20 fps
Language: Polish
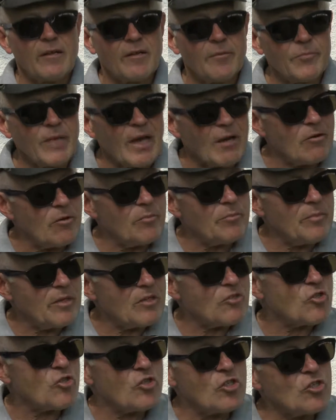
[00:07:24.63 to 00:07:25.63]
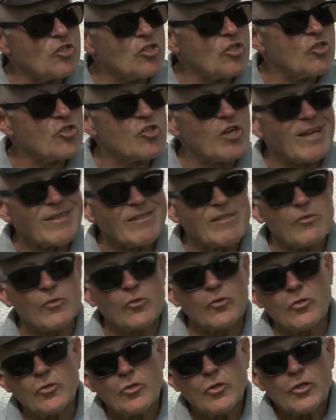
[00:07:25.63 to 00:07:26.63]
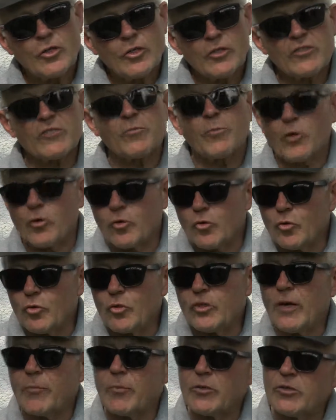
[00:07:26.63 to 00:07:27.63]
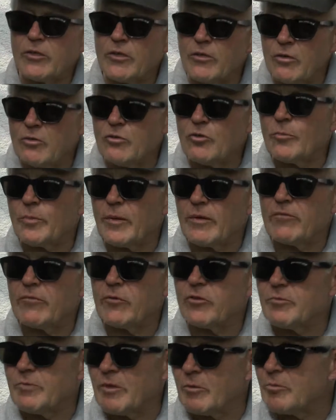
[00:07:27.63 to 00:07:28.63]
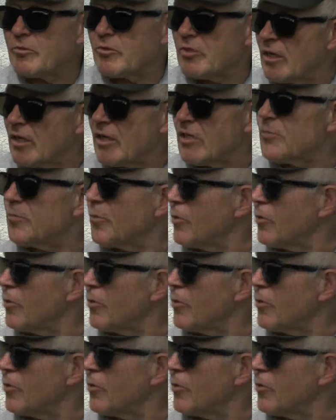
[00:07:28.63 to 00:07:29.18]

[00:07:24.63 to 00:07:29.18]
Miałem mieć tydzień czasu spokój, a po tygodniu pan Woś miał przyjechać,